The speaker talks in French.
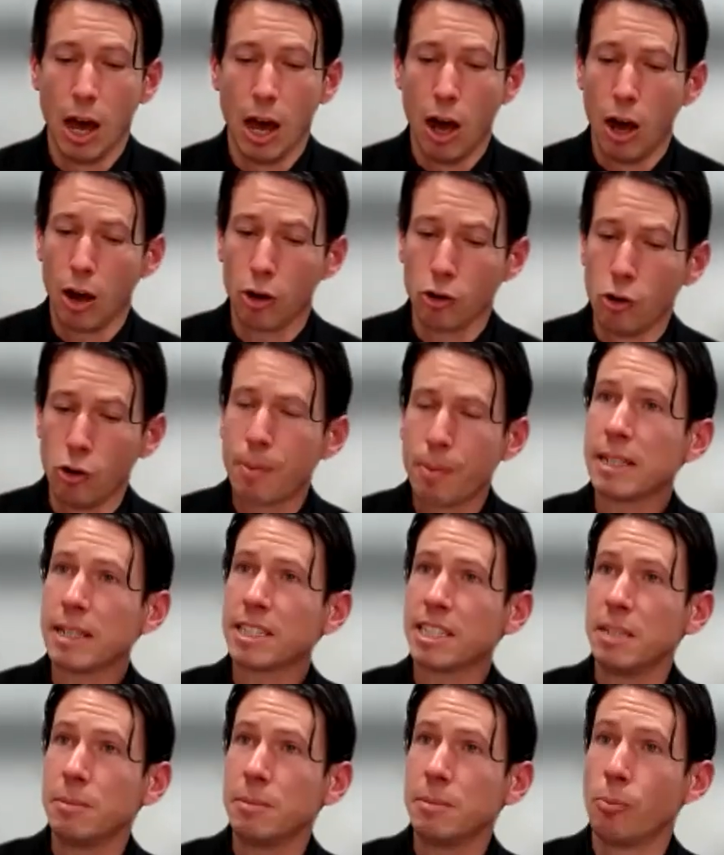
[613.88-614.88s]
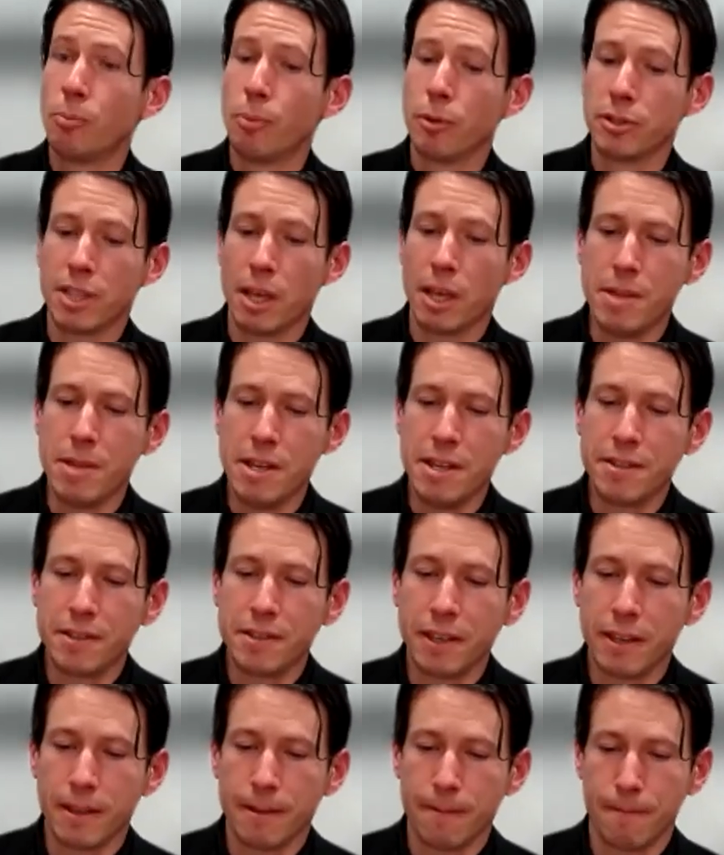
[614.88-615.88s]
Or, le principe
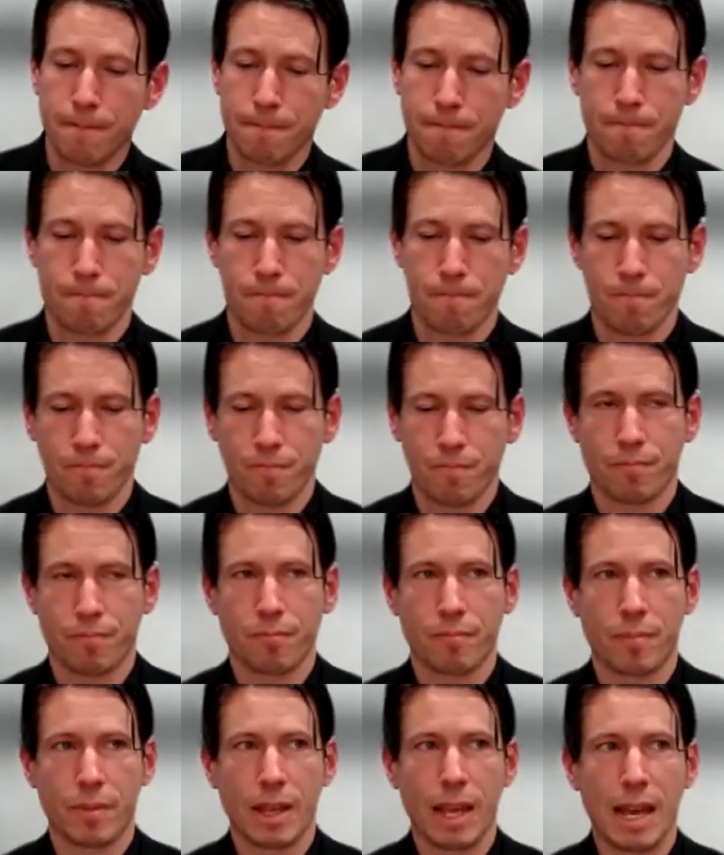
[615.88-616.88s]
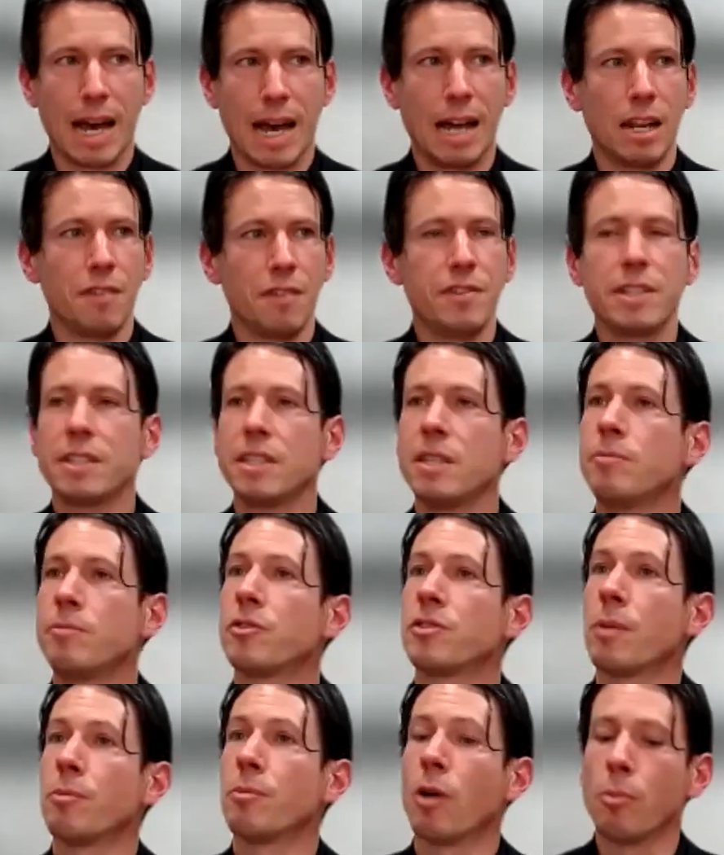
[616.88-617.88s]
d'opposabilité à la victime
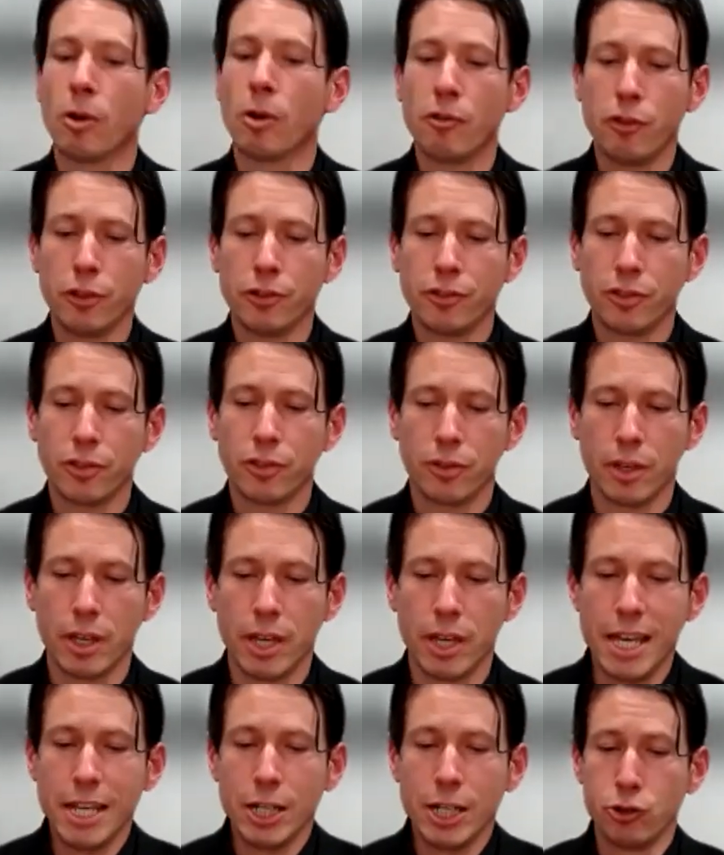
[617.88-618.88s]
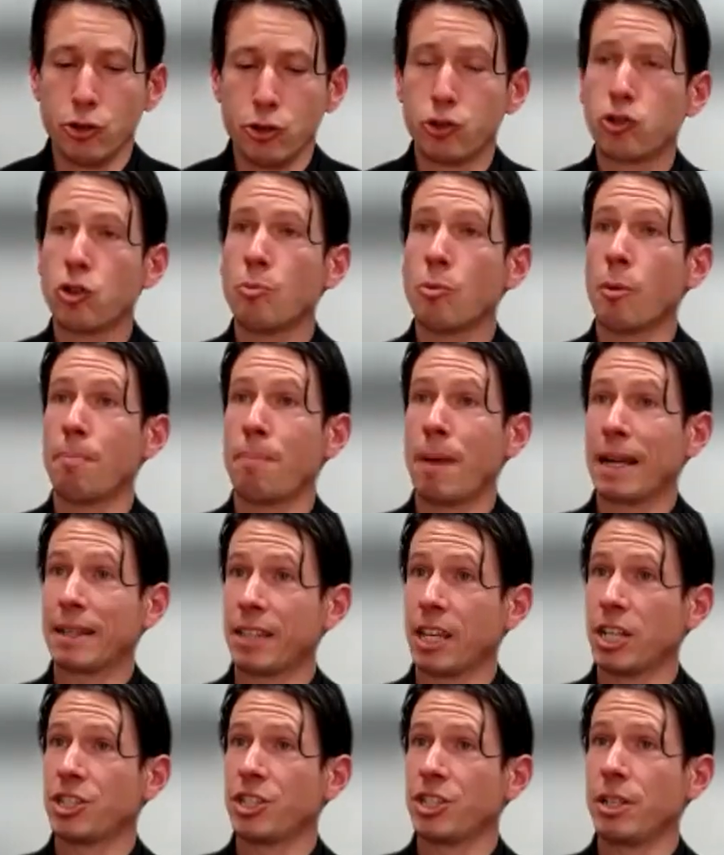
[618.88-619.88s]
de sa propre faute est justement
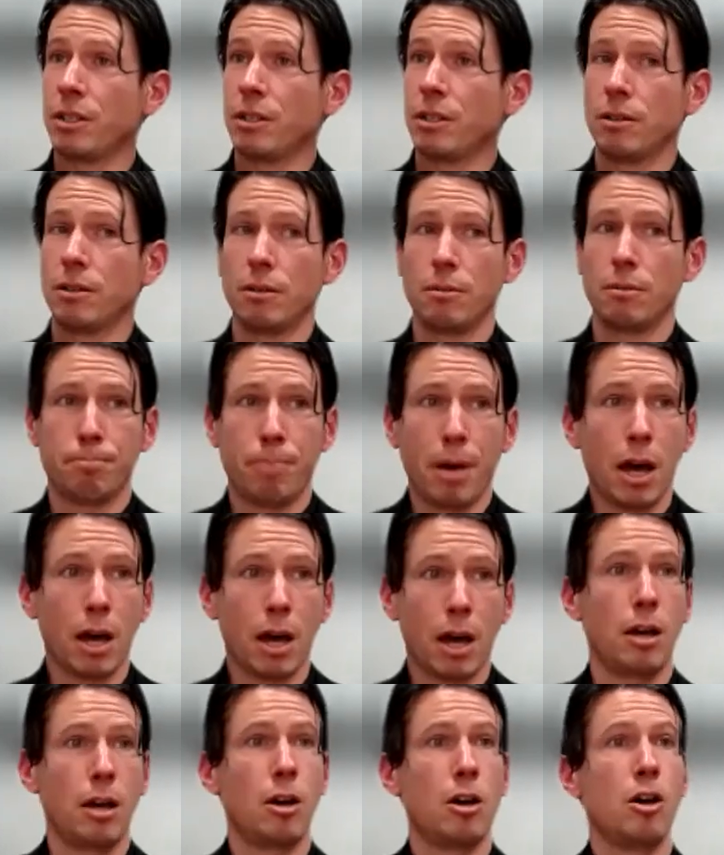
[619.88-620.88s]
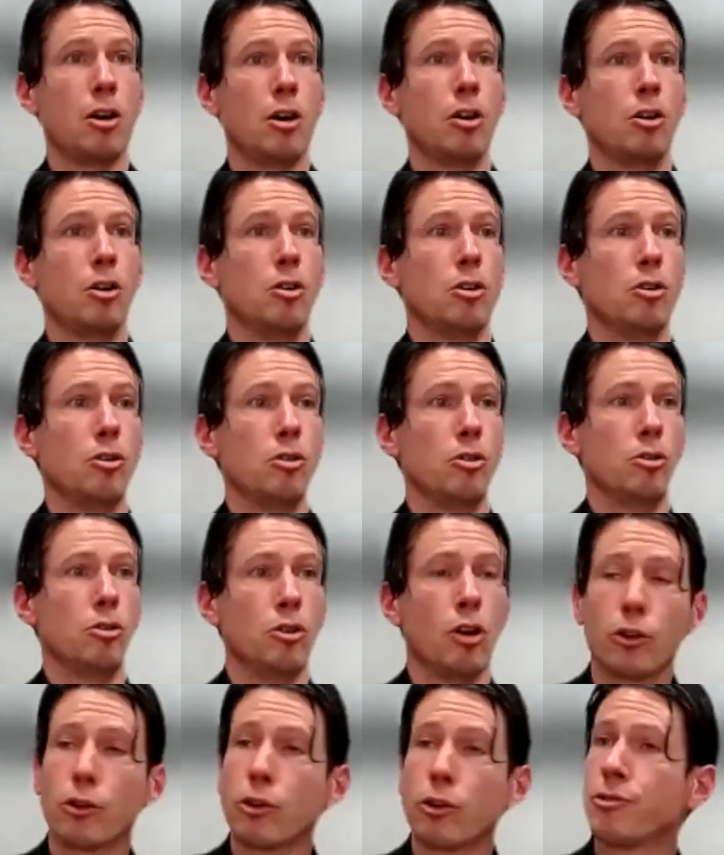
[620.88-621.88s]
partagé par
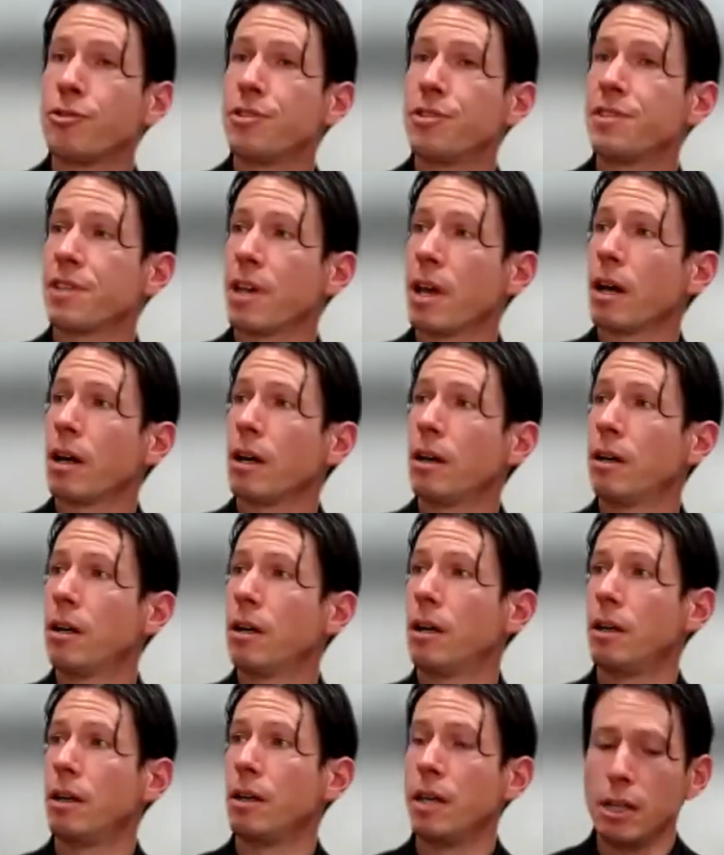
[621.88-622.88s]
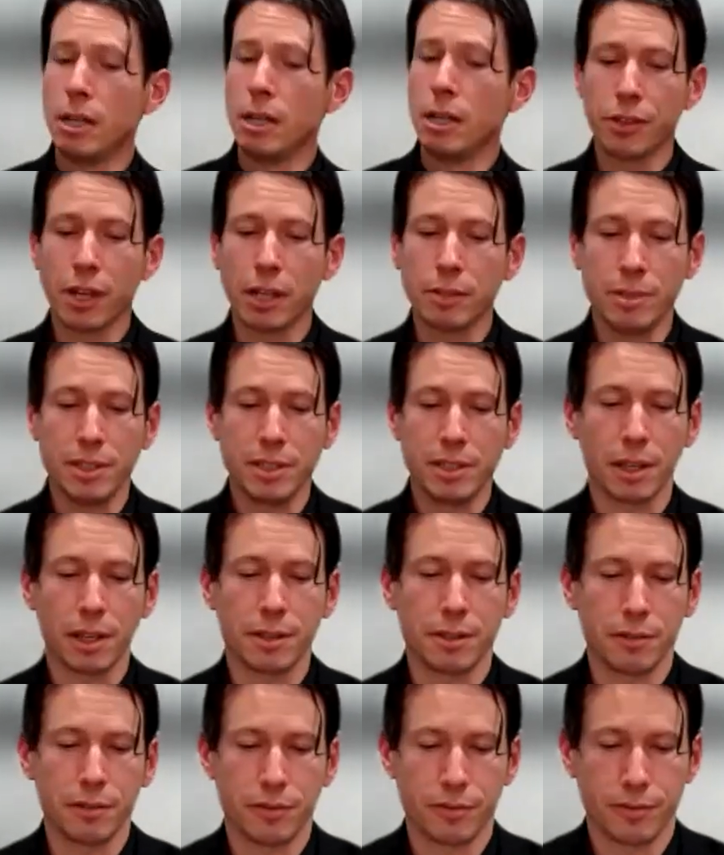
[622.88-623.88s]
l'ordre judiciaire et l'ordre
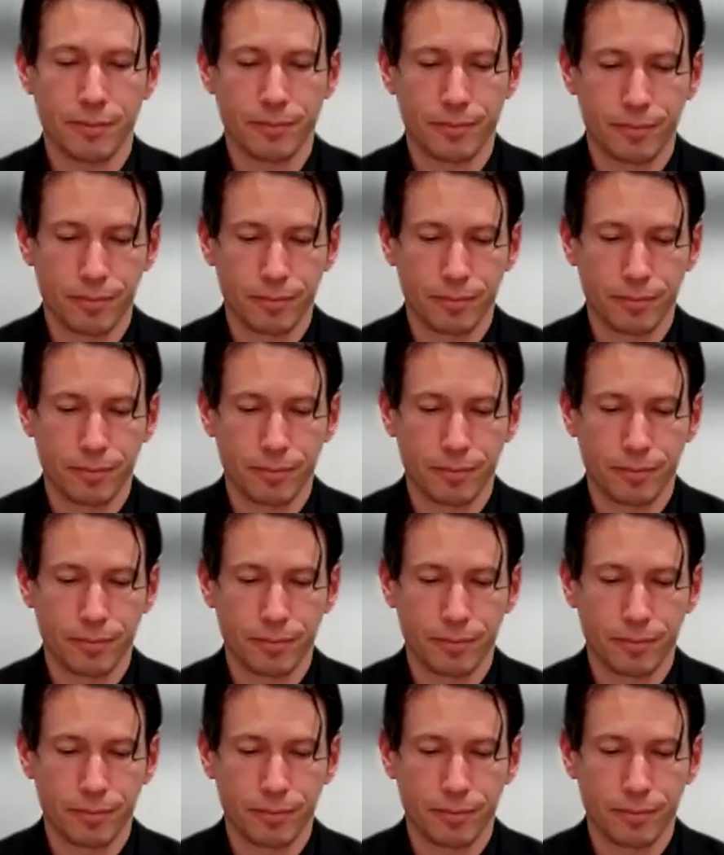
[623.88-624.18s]
administratif.